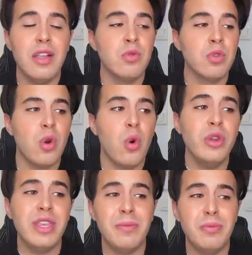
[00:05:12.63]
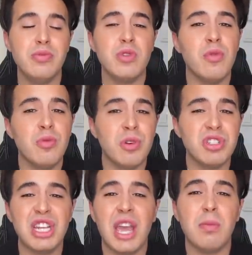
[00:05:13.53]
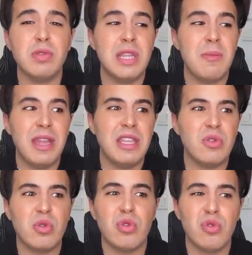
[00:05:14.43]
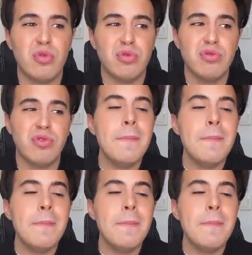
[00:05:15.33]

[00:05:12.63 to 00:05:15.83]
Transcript: Donc au début, sans vous mentir, elle postait pas des trucs de fou.